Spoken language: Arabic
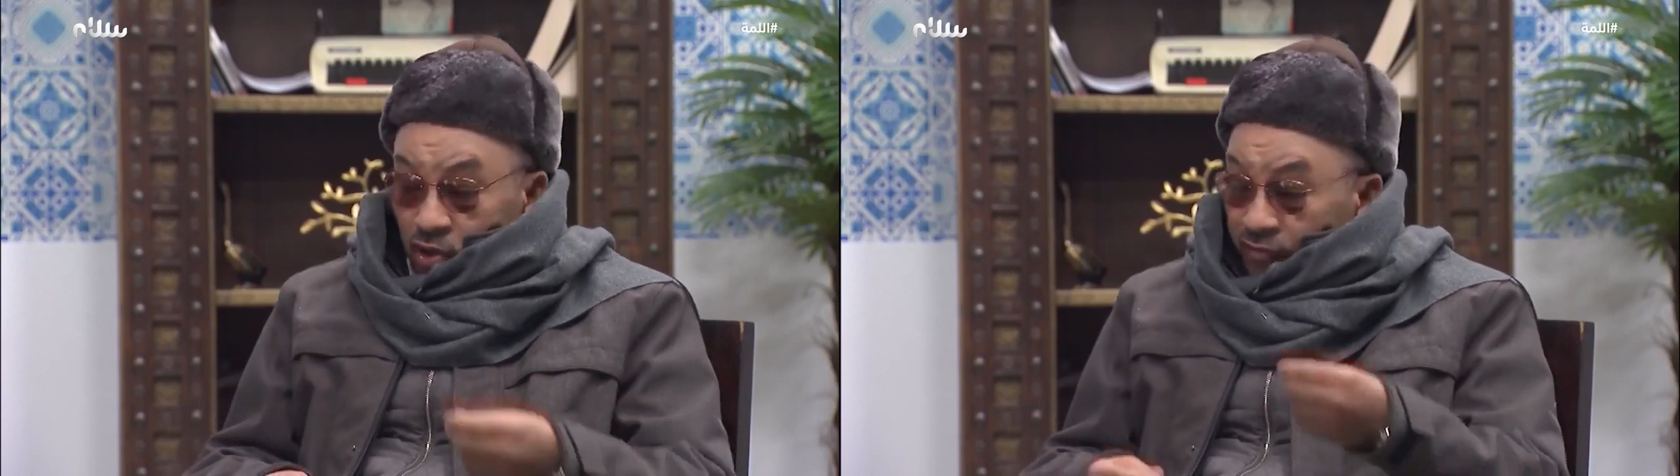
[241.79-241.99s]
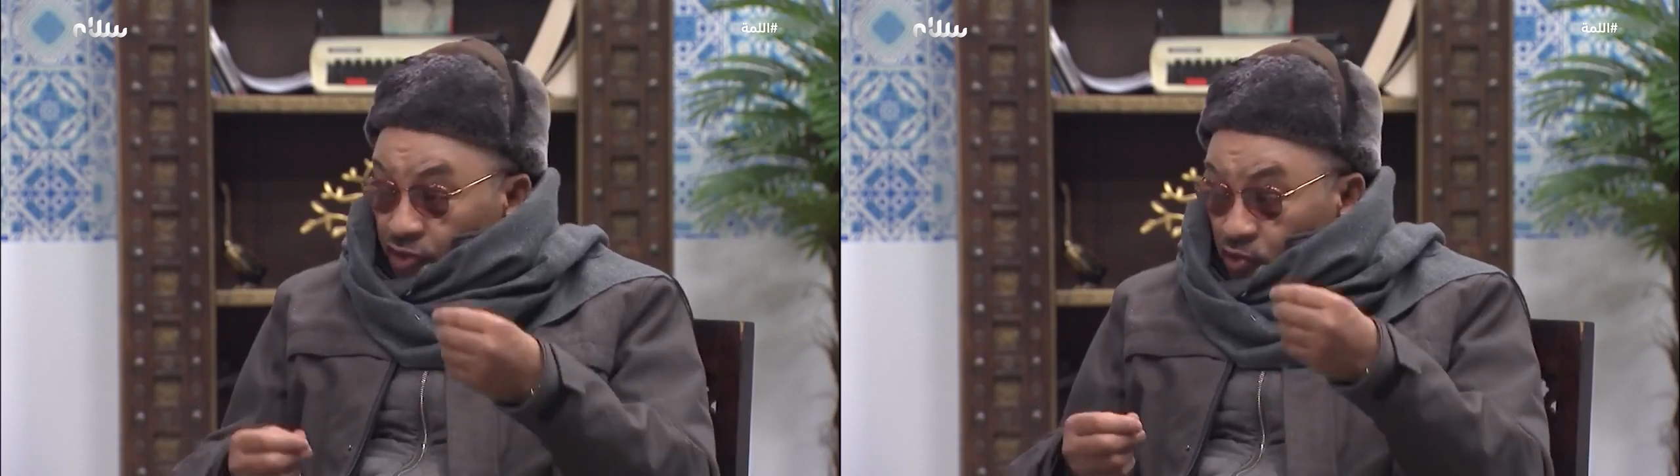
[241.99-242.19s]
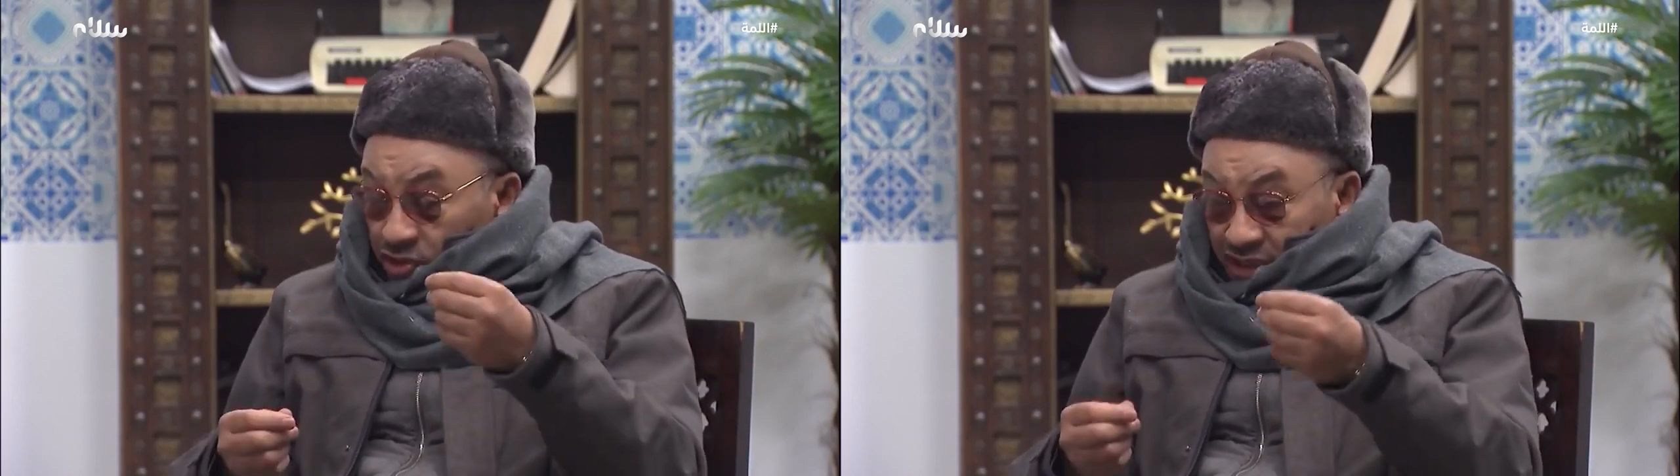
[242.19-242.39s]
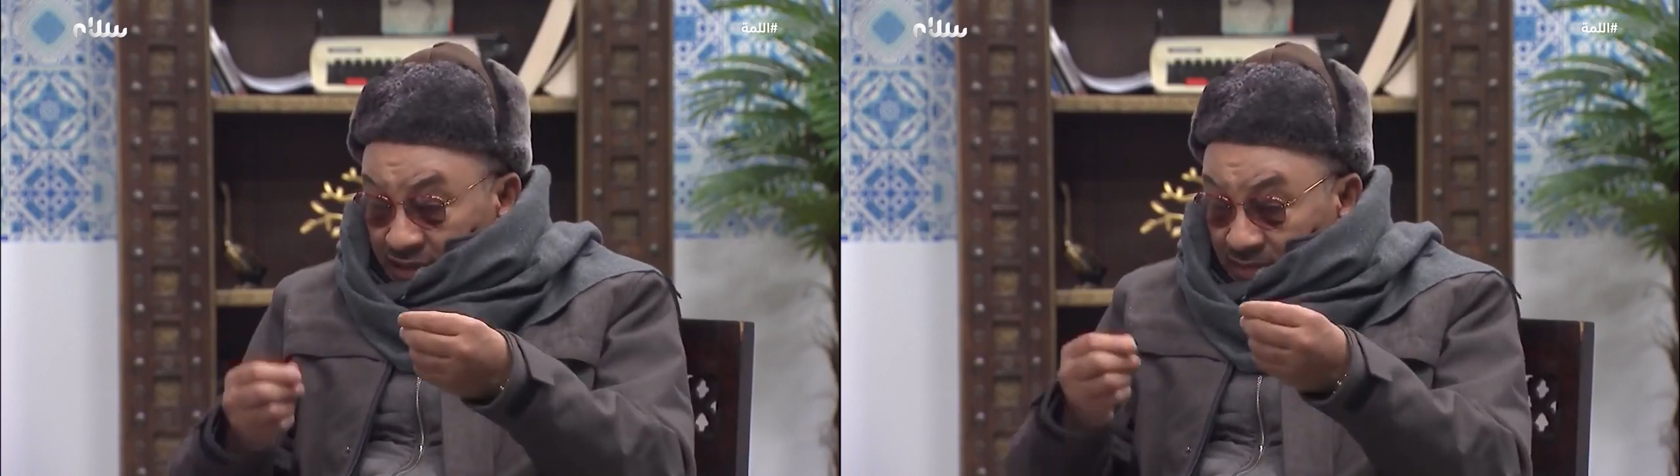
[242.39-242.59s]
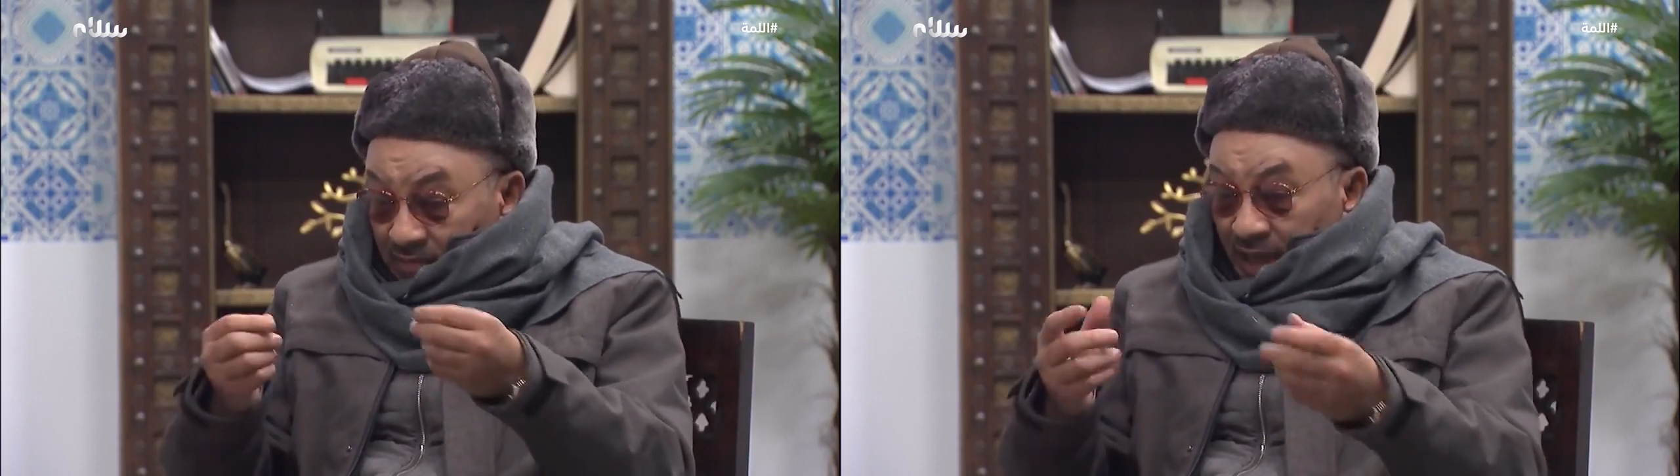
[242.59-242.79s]
لهم
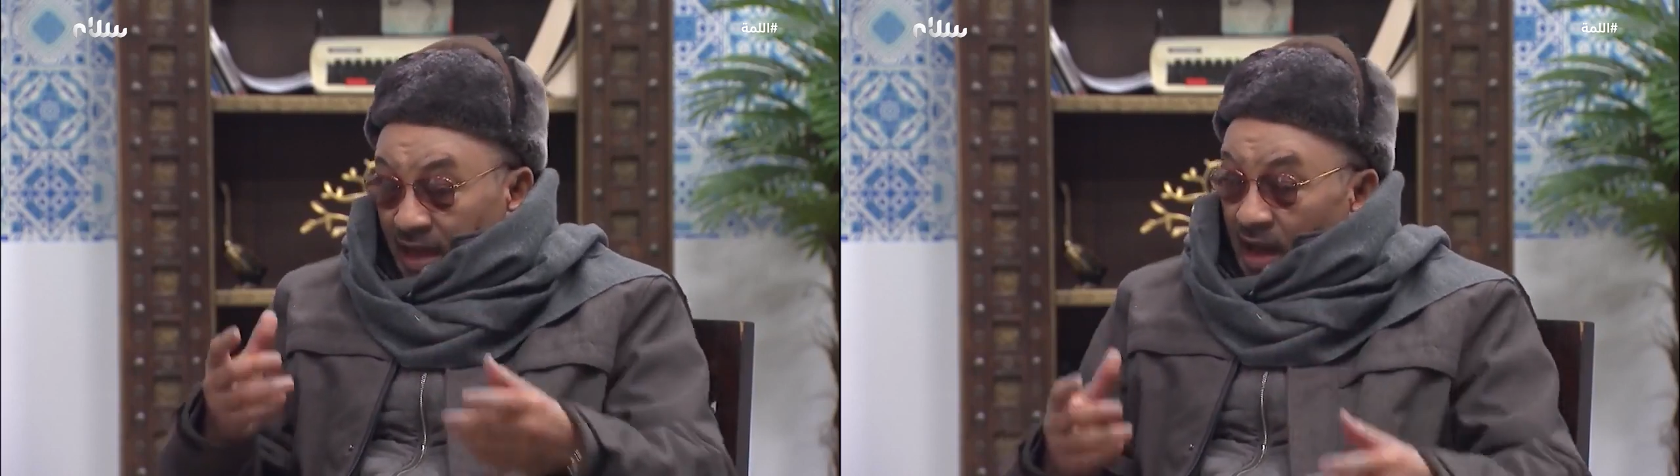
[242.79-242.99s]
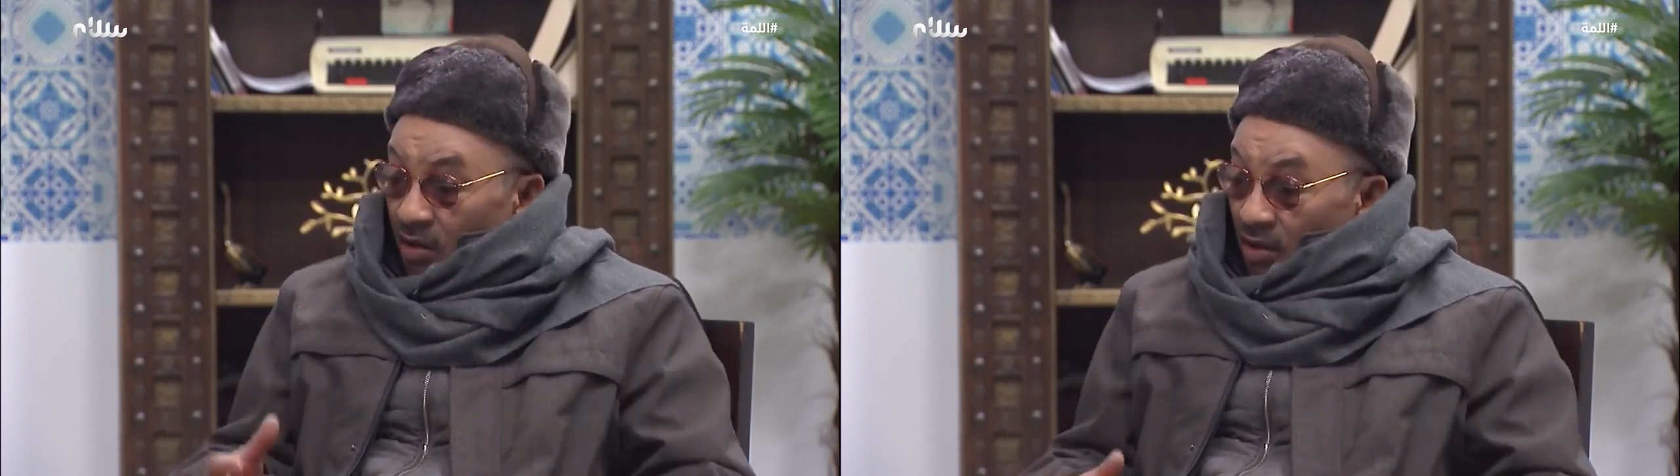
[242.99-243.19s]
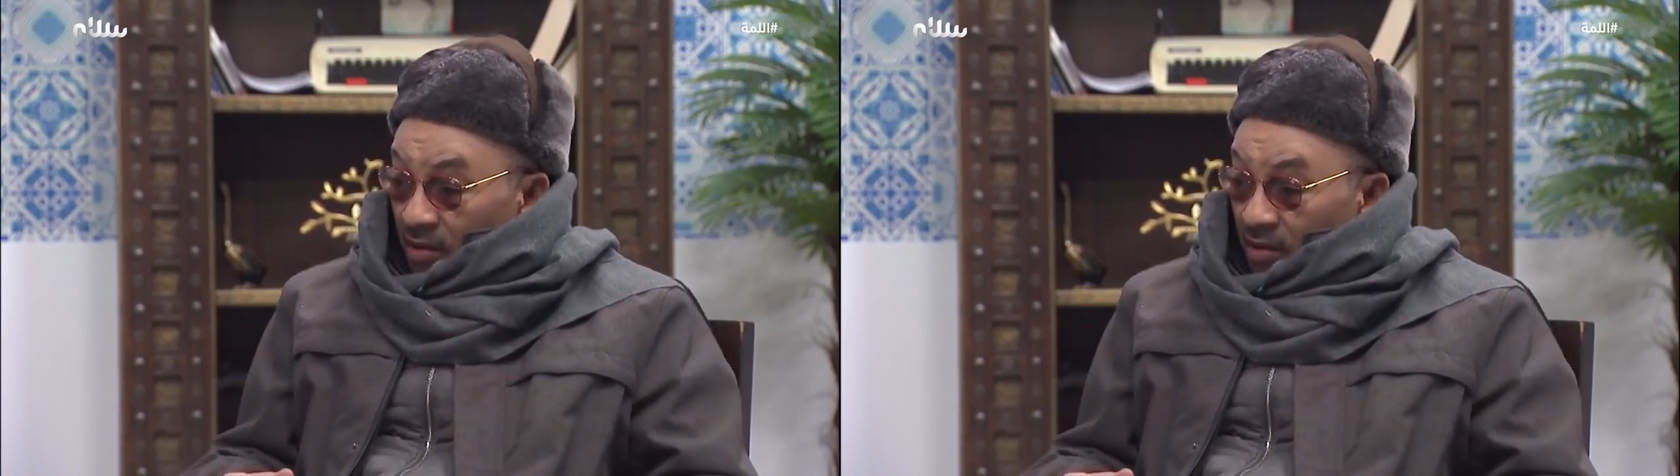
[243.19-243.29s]
فشوشات الميه